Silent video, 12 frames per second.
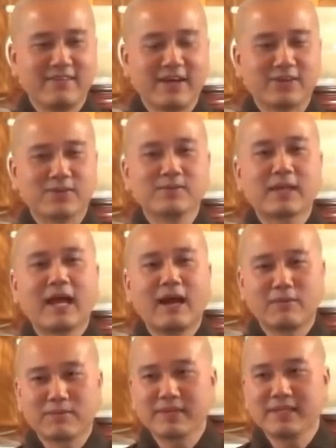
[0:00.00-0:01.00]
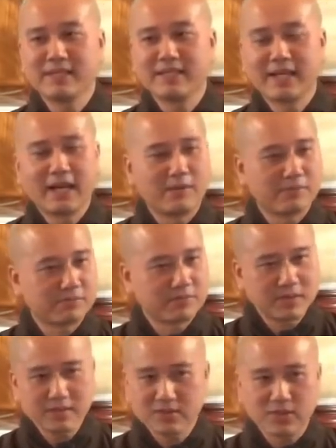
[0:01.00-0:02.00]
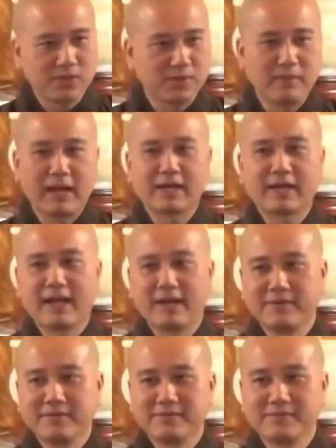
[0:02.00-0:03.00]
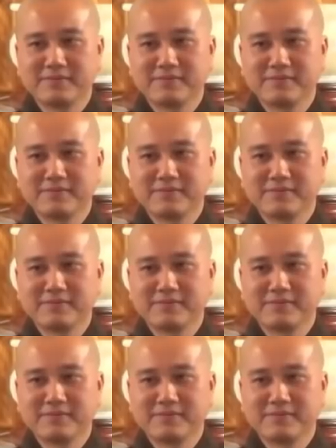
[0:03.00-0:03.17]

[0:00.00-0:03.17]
Và chúng ta học cái gì? Học rất nhiều bạn đạo.